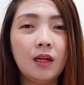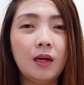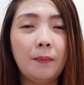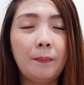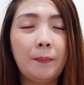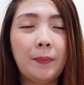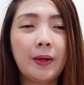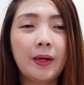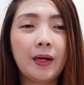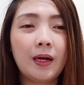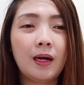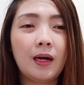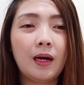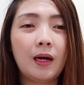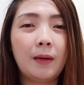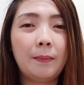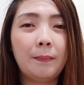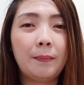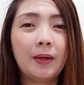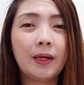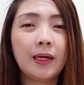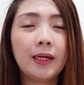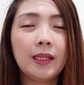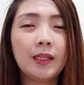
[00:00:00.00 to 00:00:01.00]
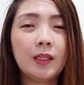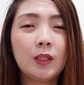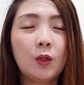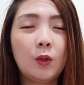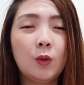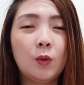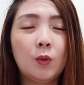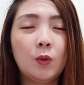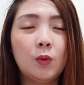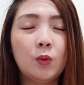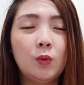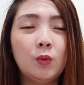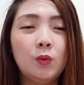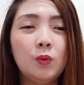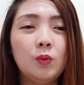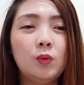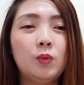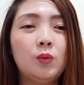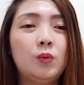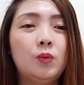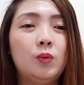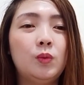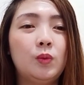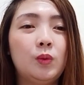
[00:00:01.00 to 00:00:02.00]
para makita ko kung
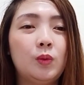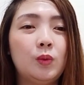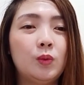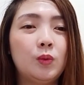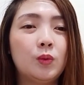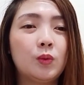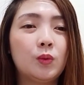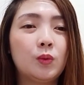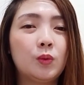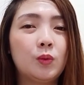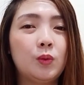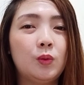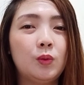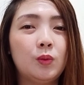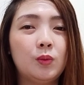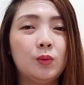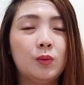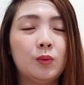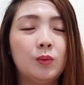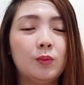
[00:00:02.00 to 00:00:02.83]
kung